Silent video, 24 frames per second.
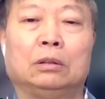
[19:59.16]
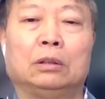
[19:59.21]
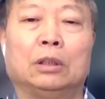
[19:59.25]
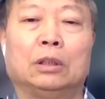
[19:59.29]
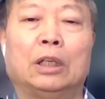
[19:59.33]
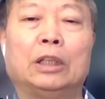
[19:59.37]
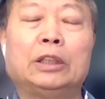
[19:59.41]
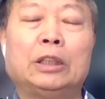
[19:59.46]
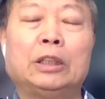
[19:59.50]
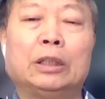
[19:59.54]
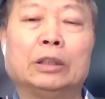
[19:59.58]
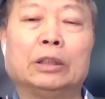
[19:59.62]

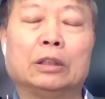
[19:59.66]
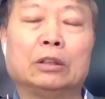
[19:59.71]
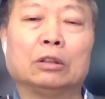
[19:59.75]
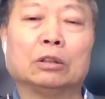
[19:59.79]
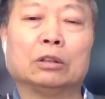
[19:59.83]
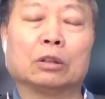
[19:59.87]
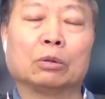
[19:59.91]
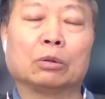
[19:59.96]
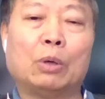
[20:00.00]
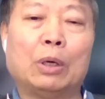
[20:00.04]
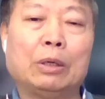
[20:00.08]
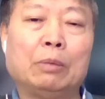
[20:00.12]
而且呢，就
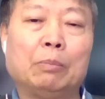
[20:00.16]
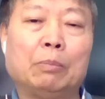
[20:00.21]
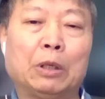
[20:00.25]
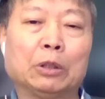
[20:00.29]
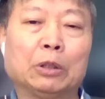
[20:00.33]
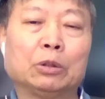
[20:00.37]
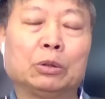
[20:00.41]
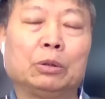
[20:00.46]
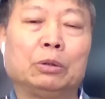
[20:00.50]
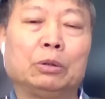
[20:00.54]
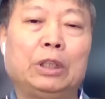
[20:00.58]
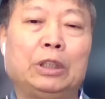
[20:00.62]
是关于毛
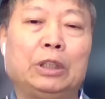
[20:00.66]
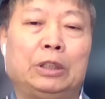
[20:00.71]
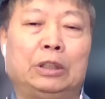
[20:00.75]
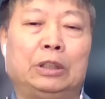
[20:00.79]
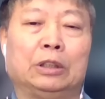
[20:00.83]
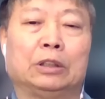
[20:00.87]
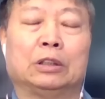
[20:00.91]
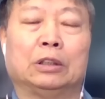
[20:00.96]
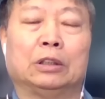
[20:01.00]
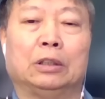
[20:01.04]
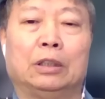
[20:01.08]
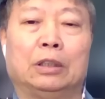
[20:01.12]
泽东那些
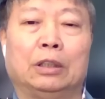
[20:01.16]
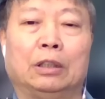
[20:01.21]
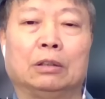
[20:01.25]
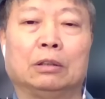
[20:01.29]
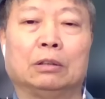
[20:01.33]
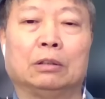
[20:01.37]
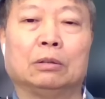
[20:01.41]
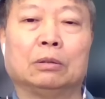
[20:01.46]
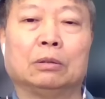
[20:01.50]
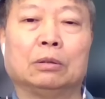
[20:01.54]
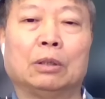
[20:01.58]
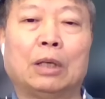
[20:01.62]
事的。
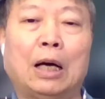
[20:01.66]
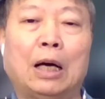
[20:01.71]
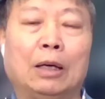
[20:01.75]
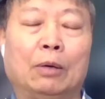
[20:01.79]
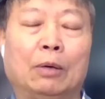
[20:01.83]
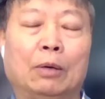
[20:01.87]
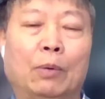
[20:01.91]
海